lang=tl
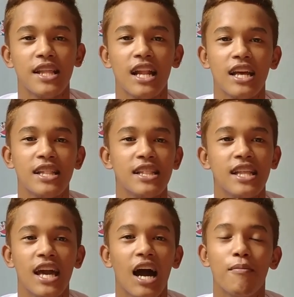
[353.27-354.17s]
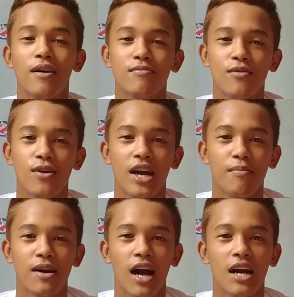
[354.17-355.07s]
dahil hindi habang
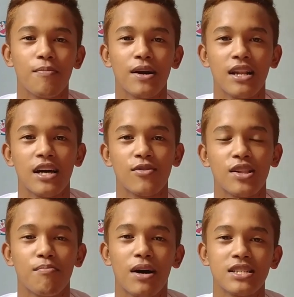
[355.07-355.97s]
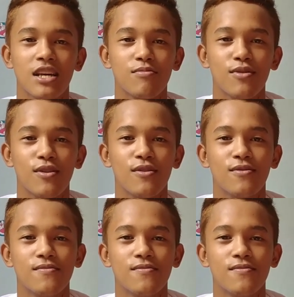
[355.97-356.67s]
buhay makakapaglaro ng basketball.